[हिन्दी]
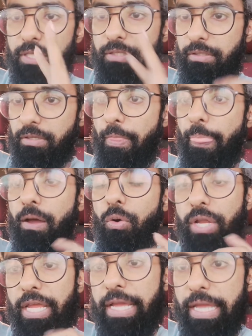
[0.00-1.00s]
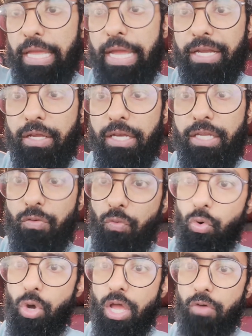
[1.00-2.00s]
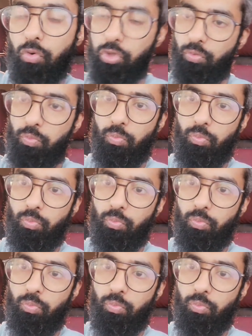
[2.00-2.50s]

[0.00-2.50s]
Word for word: ए बी और एक एक कैटेगरी है वो है वो तो